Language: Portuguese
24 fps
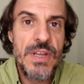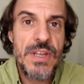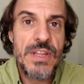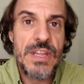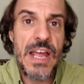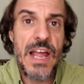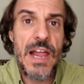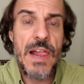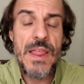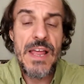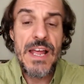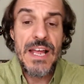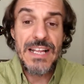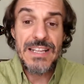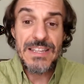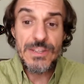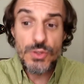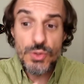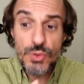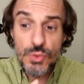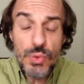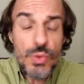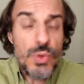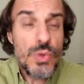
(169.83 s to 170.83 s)
Né?
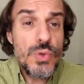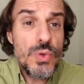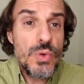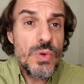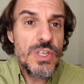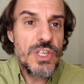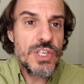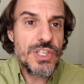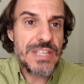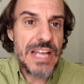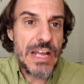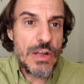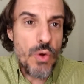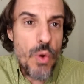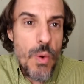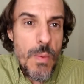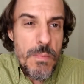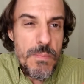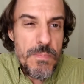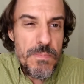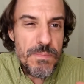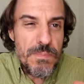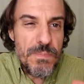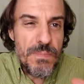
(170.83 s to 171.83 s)
Tudo está
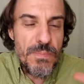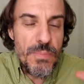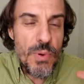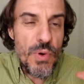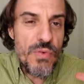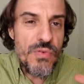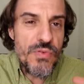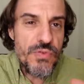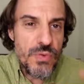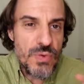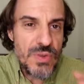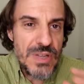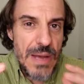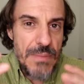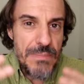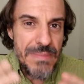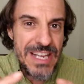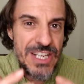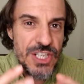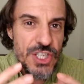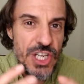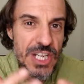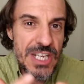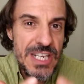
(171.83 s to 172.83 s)
completamente
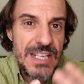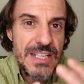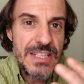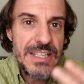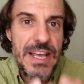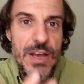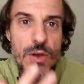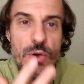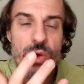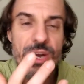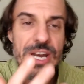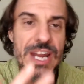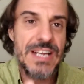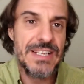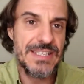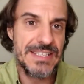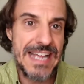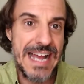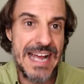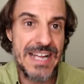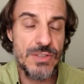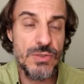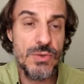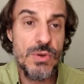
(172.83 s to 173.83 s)
profundamente
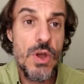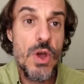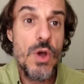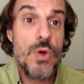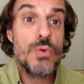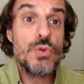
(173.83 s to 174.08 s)
interconectado.